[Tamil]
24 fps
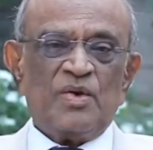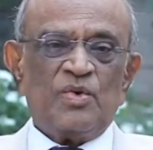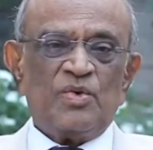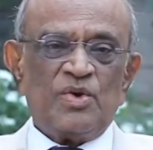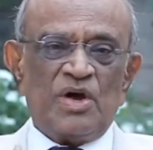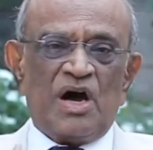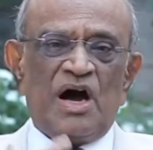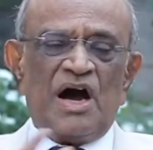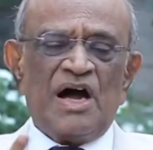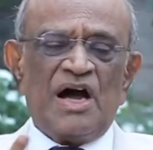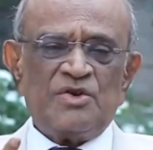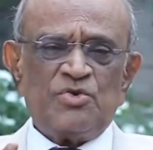
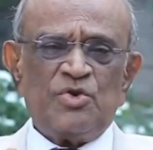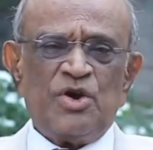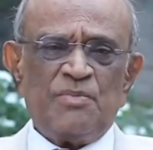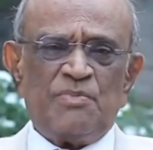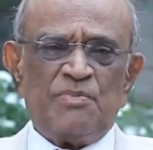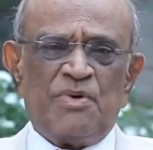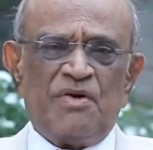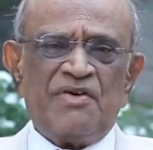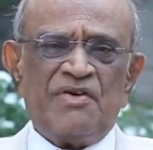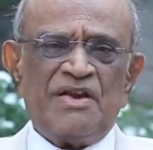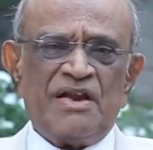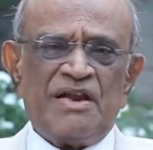ஒரு ஹார்ட்னுடைய
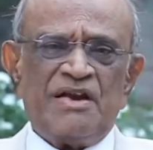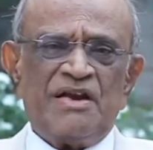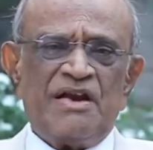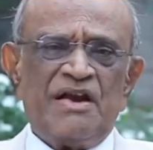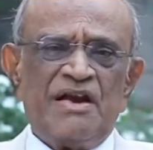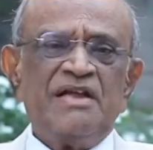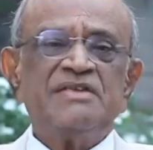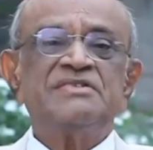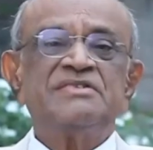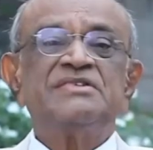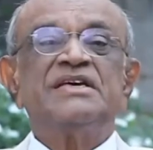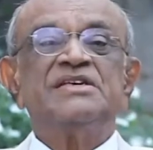பவர்
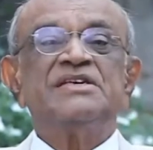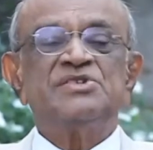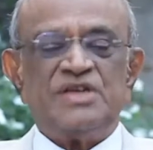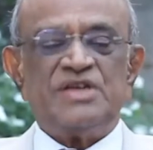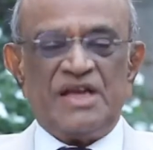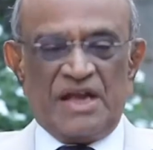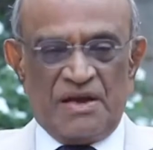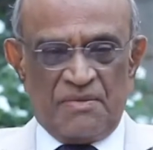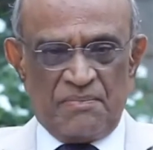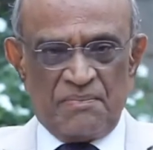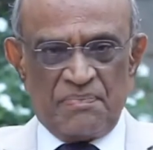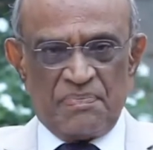என்னென்னா
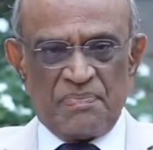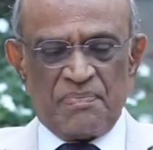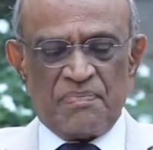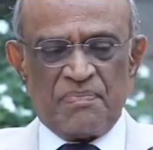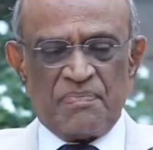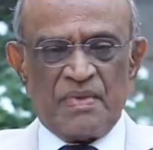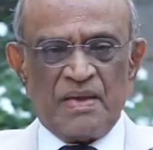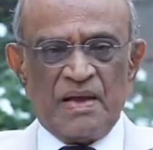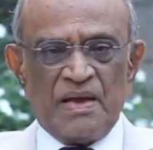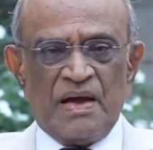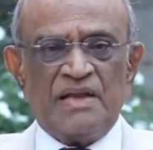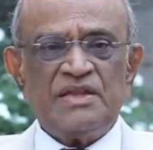சிக்ஸ்டி
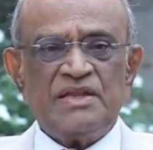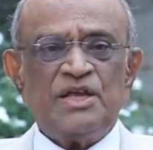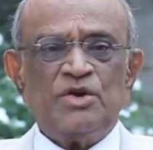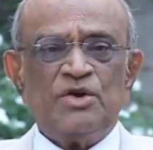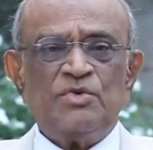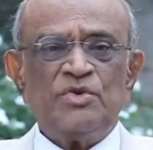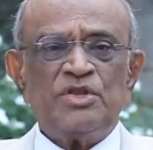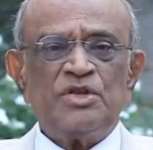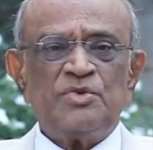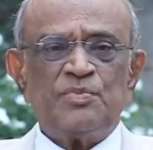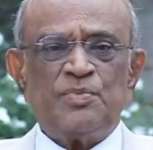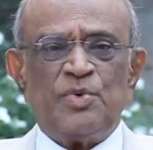அது
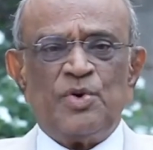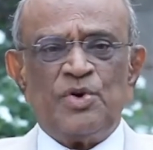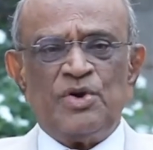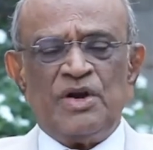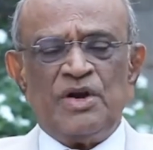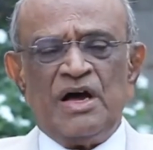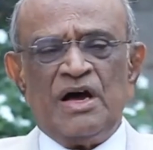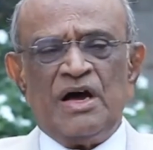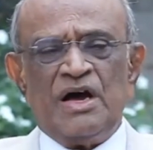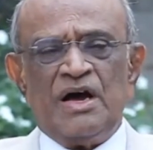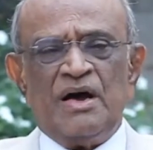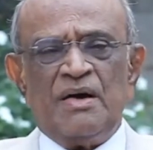இருபதுக்கு
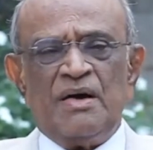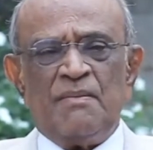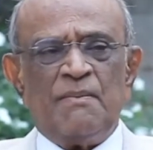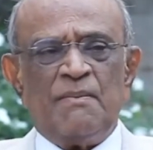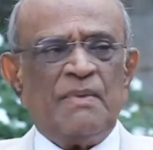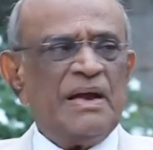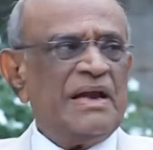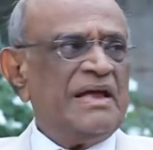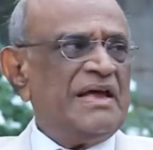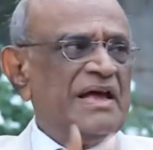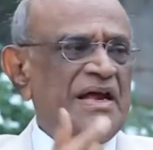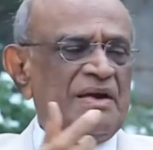போனால்
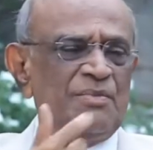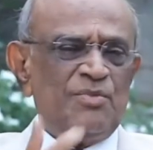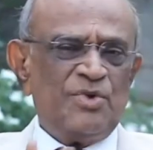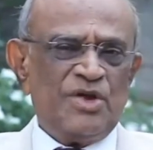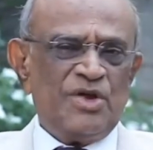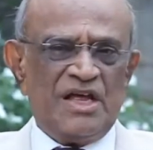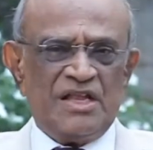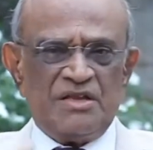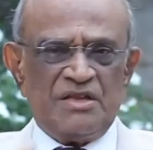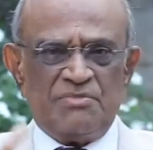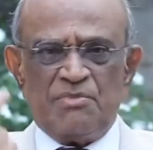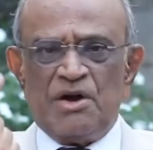மலை ஏற
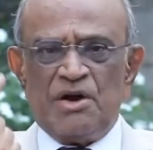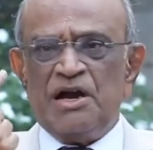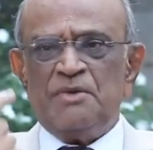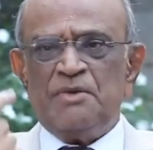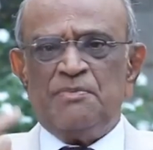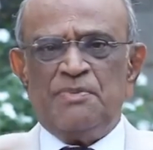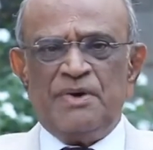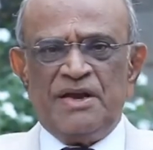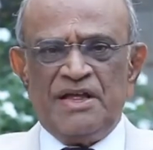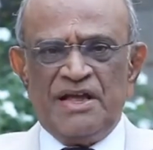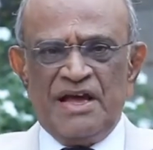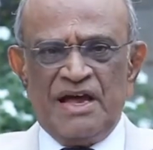முடியாது
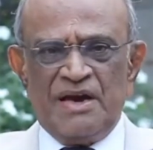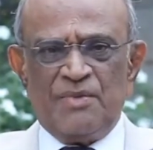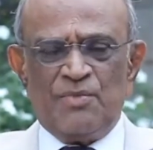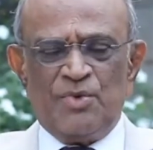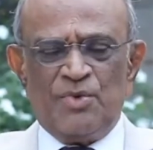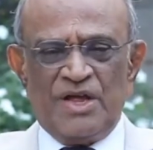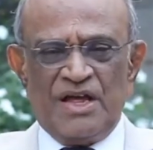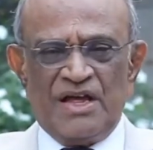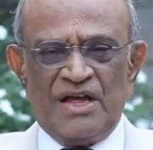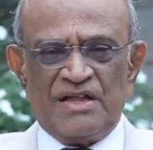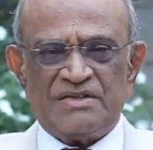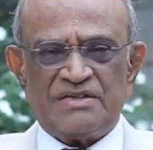மாடிப்படி ஏற
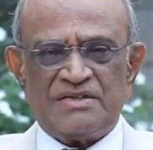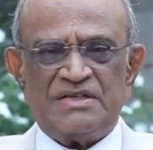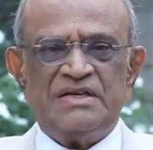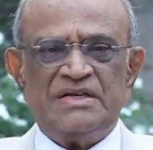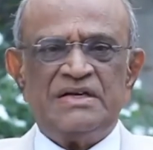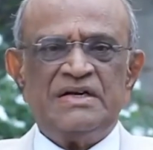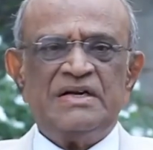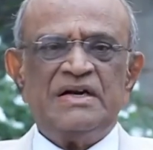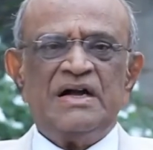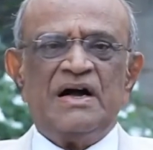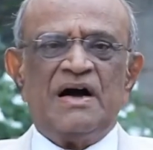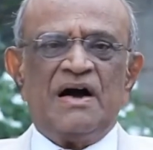முடியாது
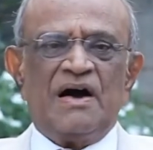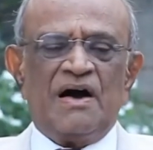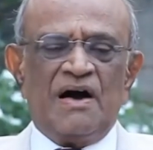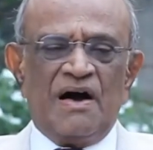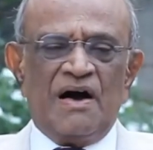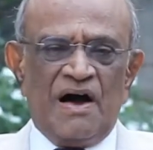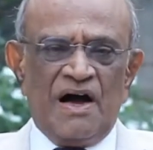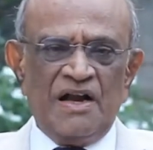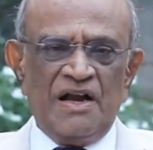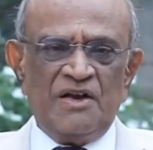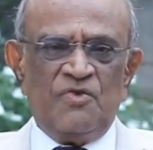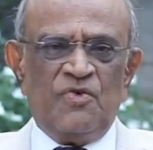
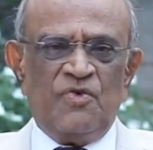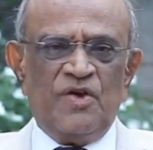ஹார்ட்